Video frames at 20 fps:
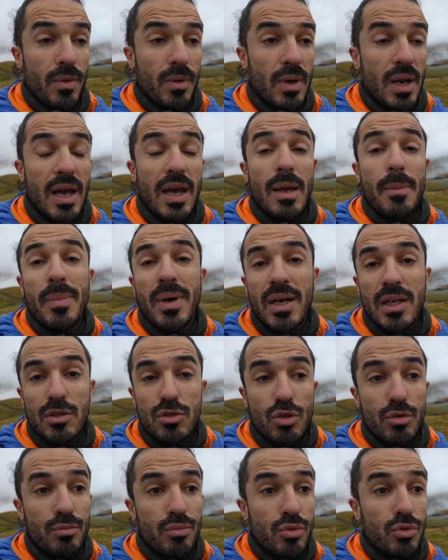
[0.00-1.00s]
la
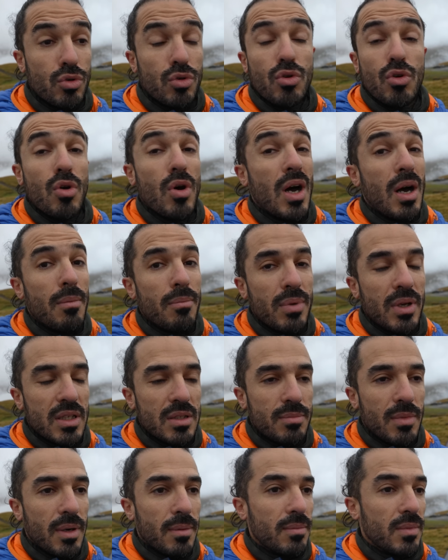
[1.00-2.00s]
réparation plutôt que le remplacement.